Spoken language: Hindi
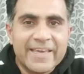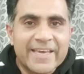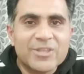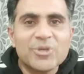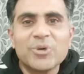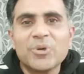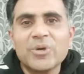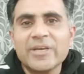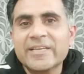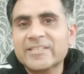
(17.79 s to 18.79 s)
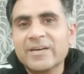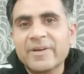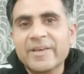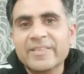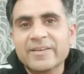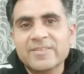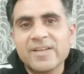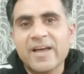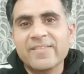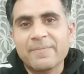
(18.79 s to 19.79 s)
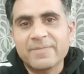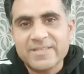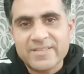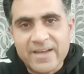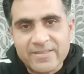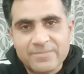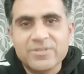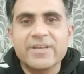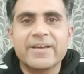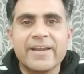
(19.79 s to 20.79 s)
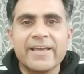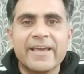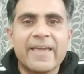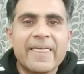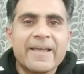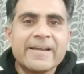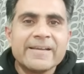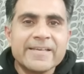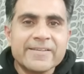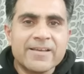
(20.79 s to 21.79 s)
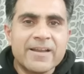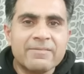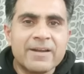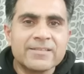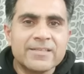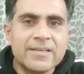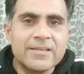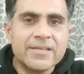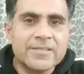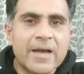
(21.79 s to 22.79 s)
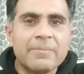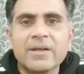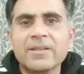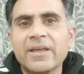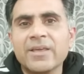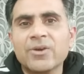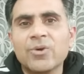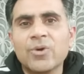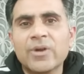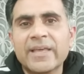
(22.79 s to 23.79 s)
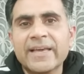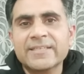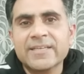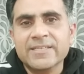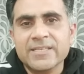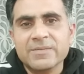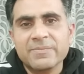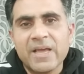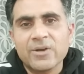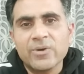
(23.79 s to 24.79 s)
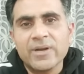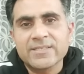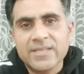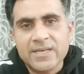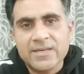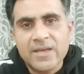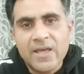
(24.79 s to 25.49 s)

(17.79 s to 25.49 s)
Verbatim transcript: एक तो इस खबर की तफसलत आपके साथ हम शेयर करेंगे इसके अलावा नाजीन आबाद हाई कोर्ट के जस्टिस मियाँ गुल हसन